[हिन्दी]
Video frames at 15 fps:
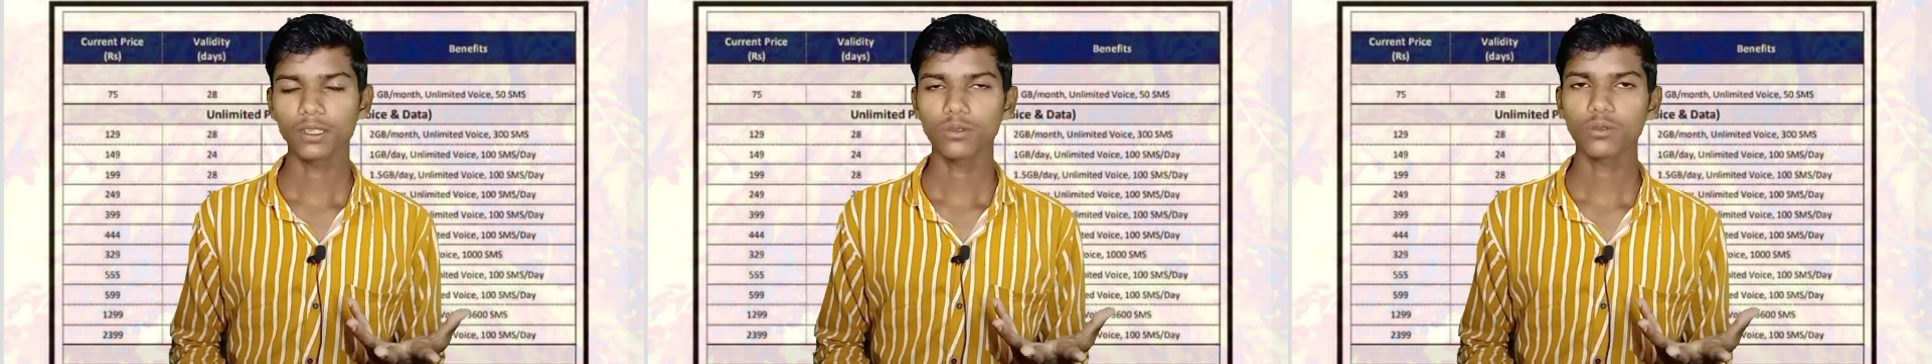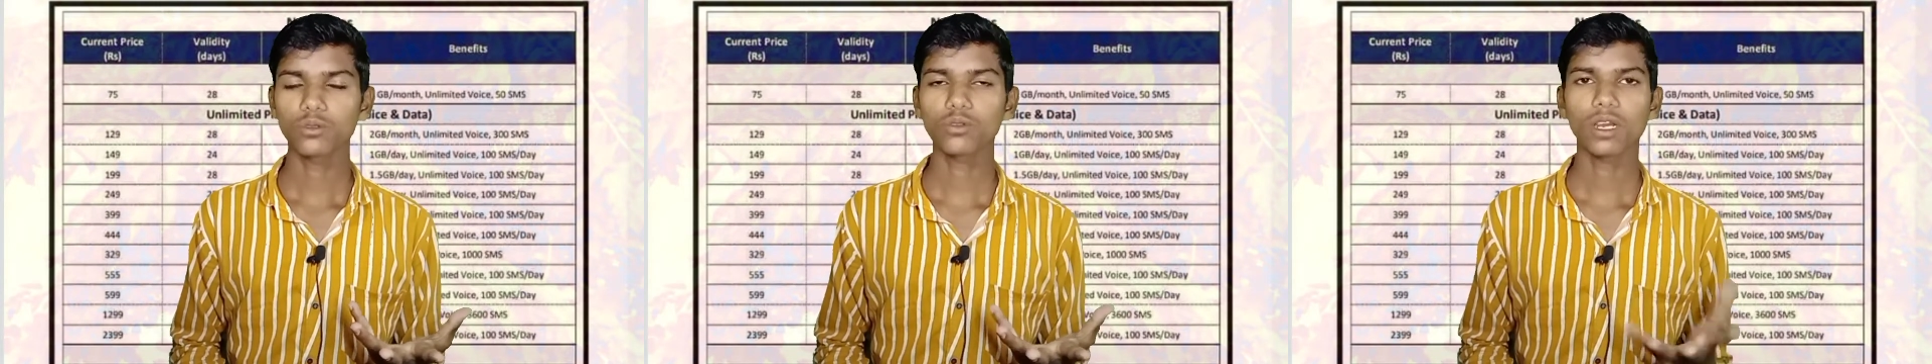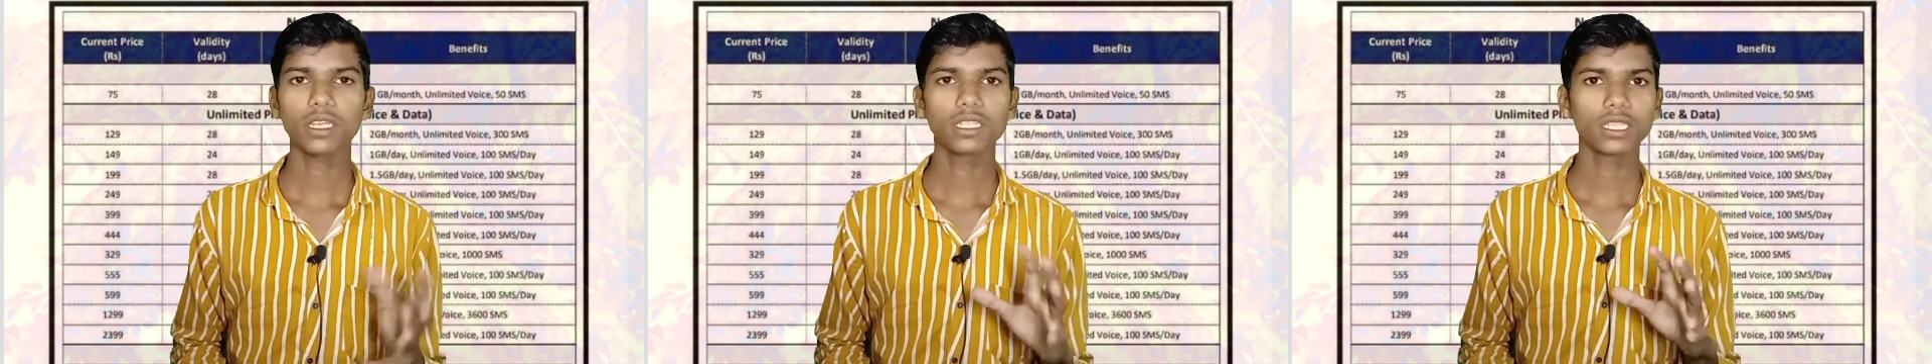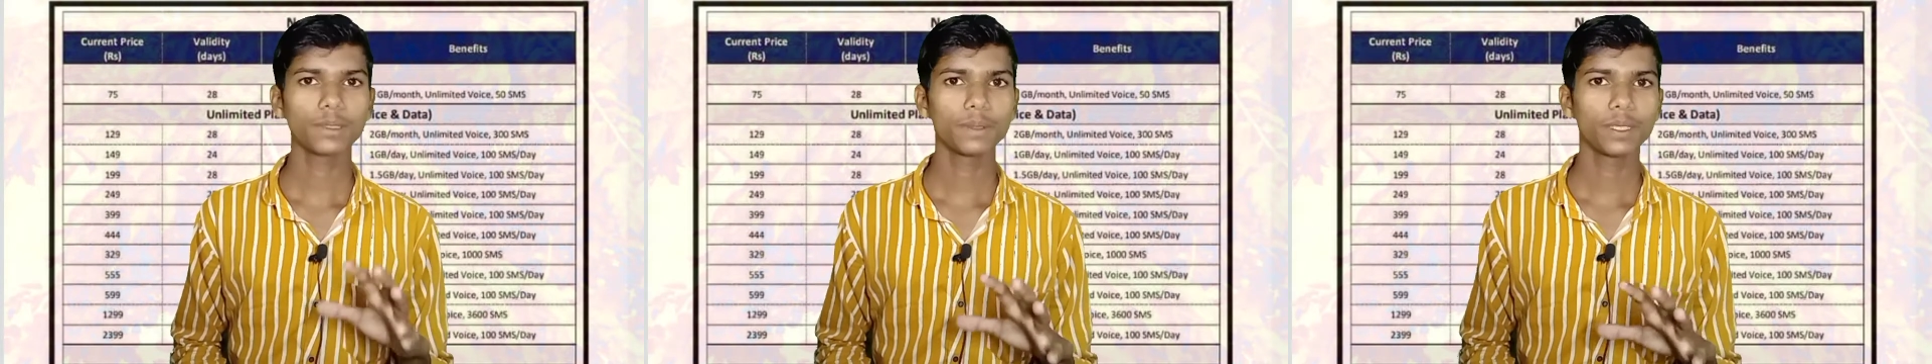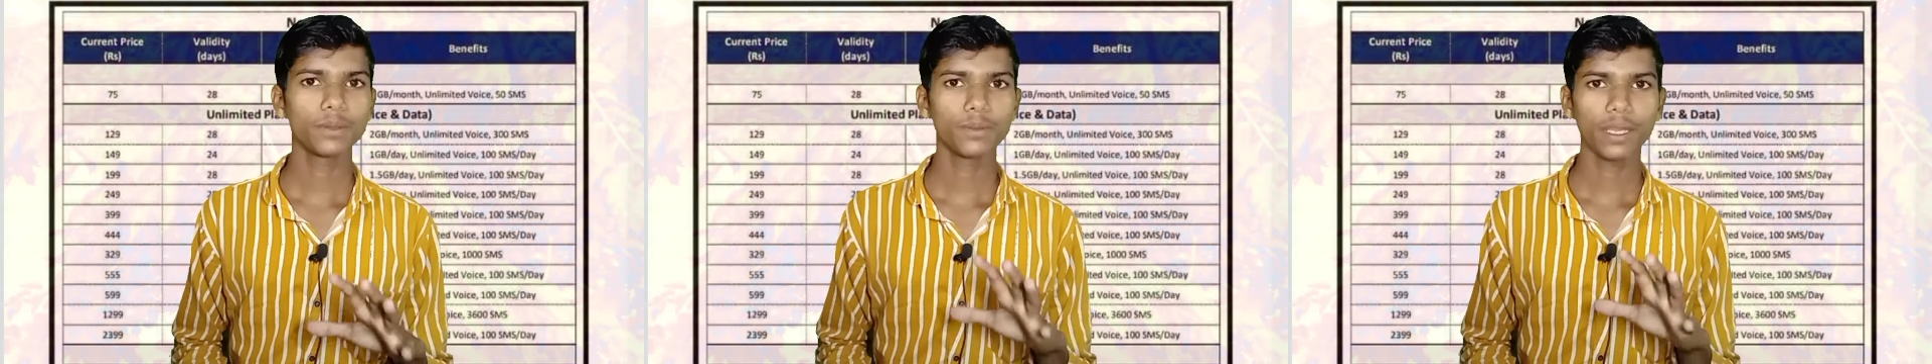तो दोस्तों आज की इस
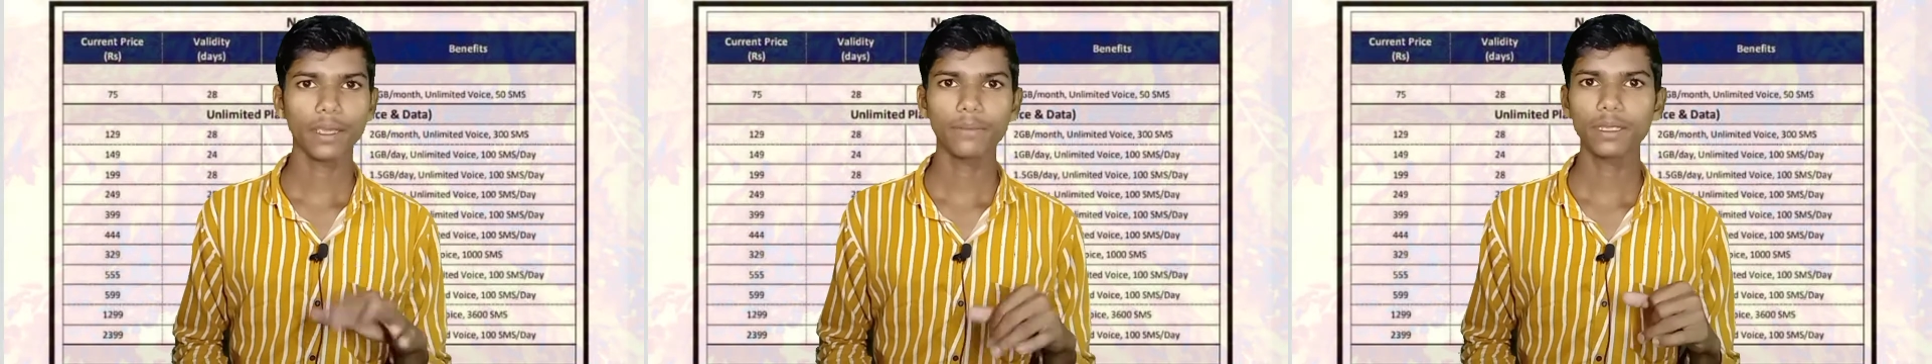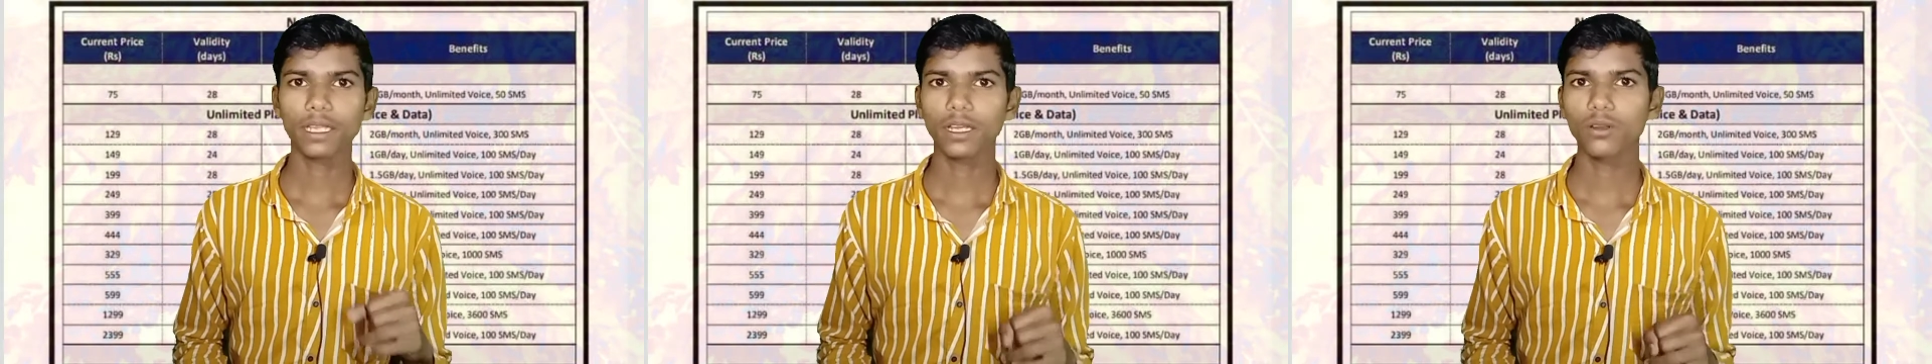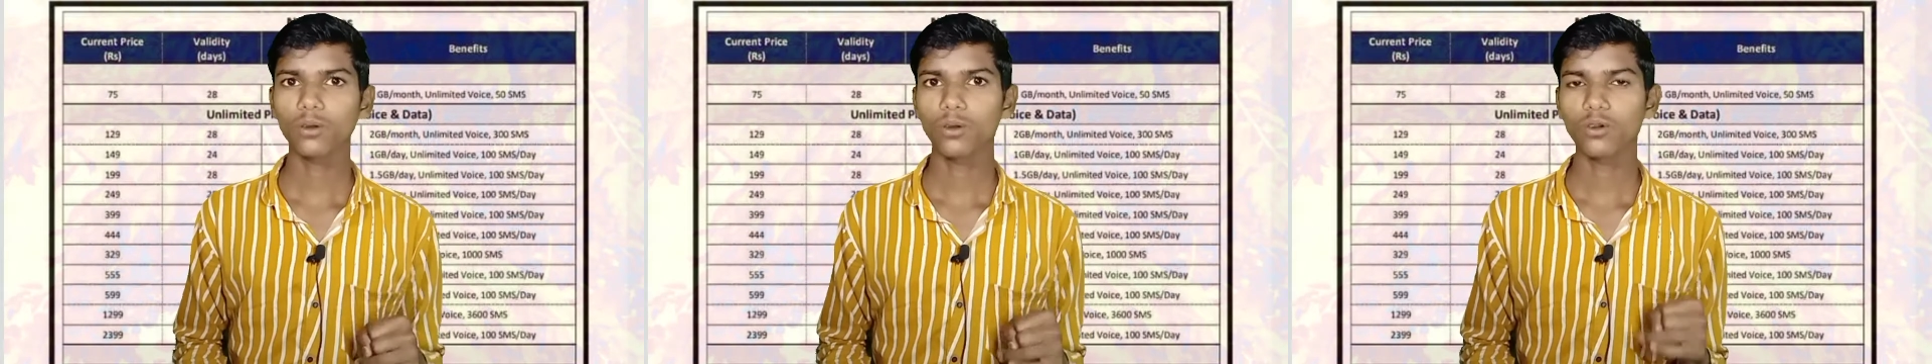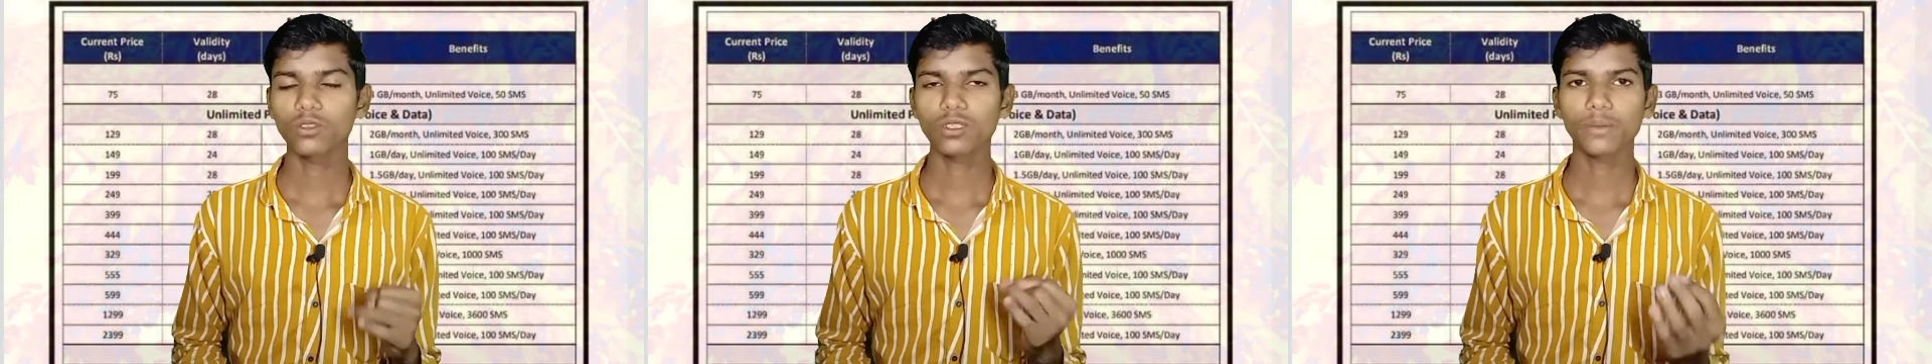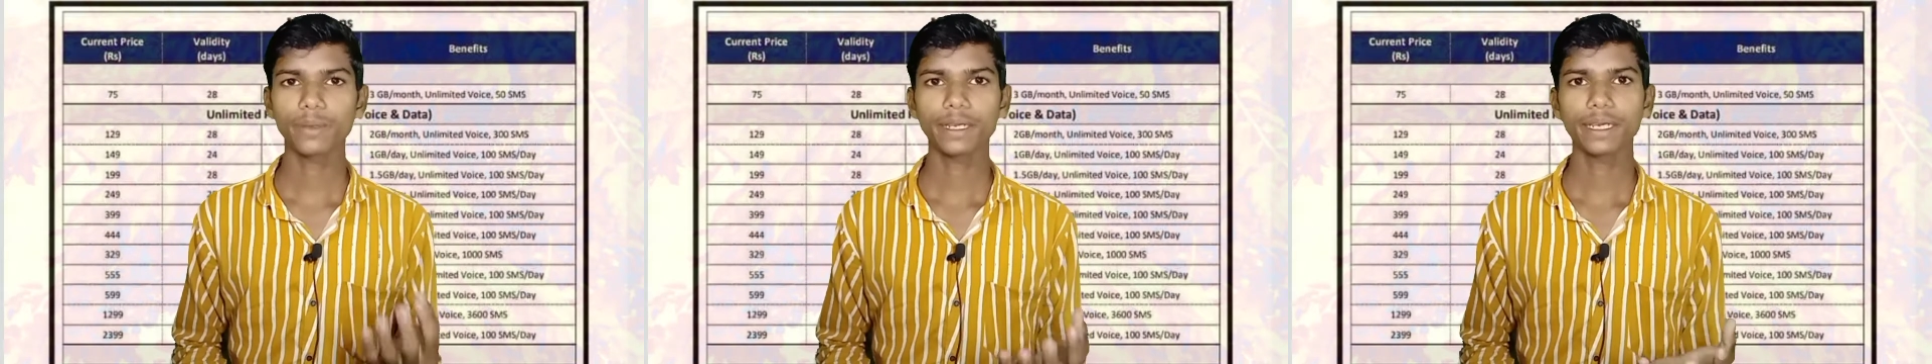वीडियो में यही बताना कौन
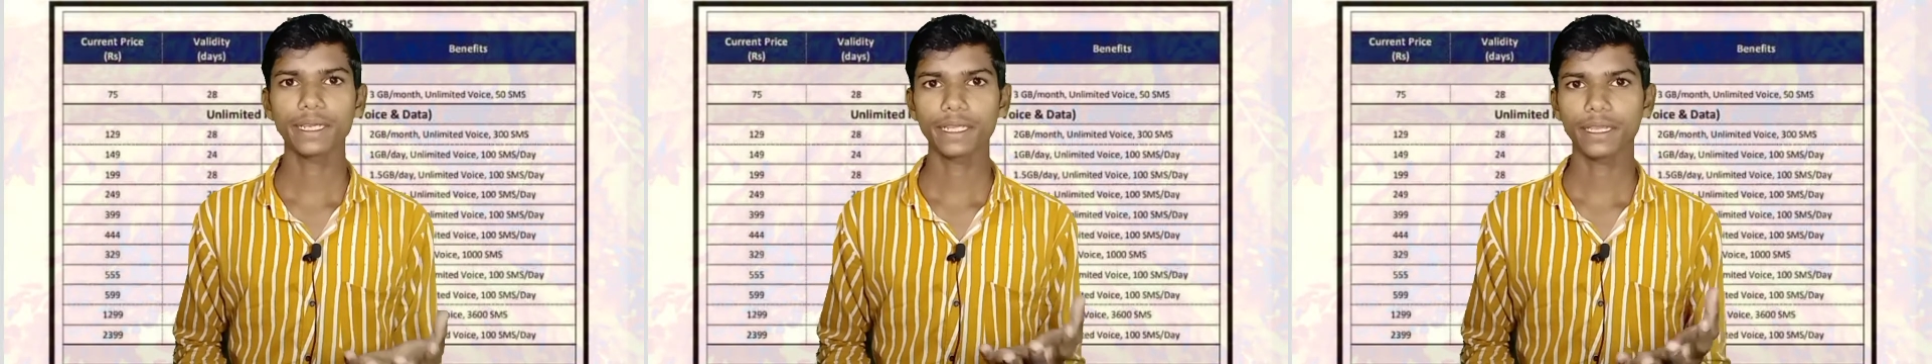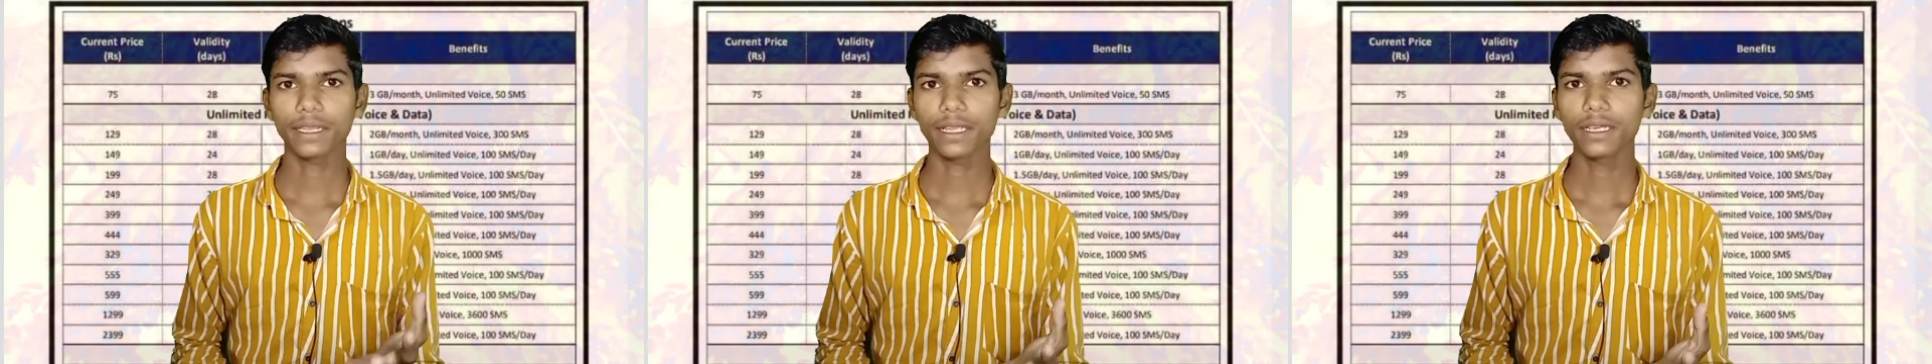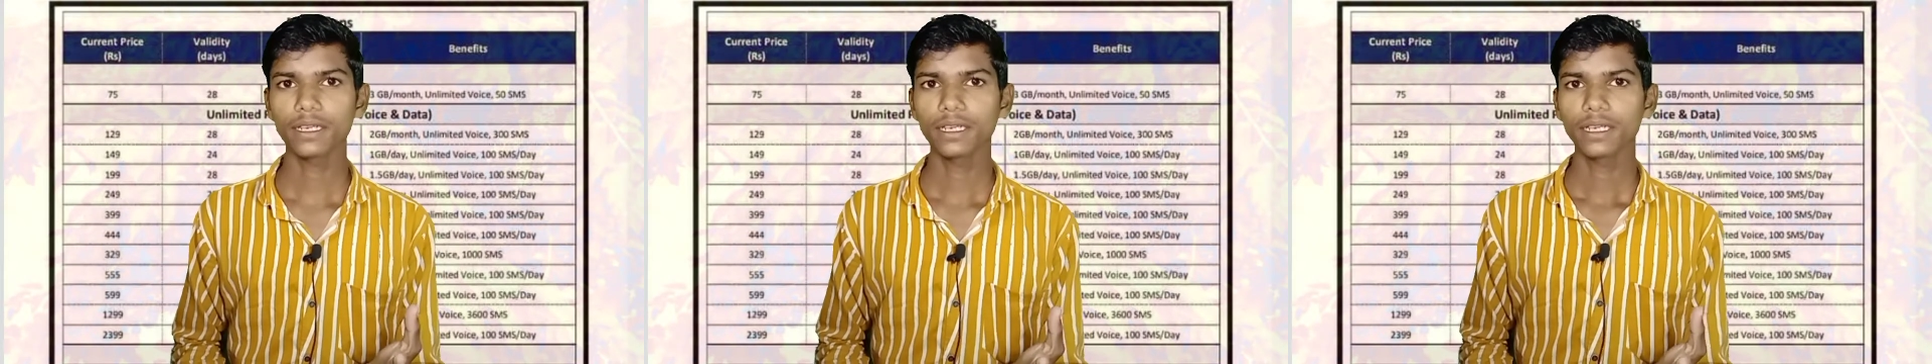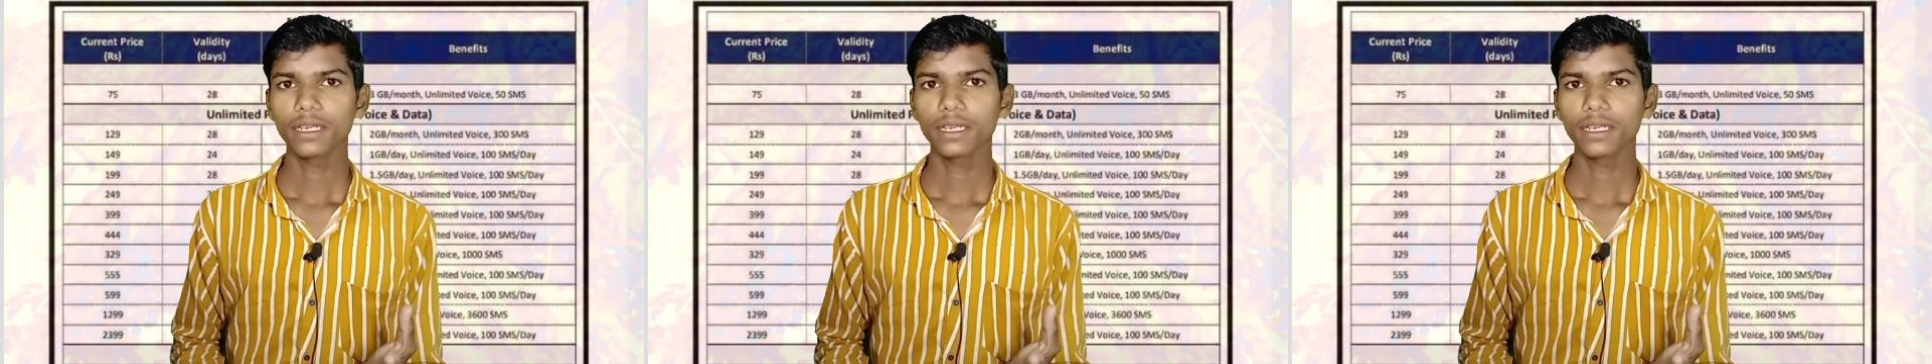सा प्लान कितने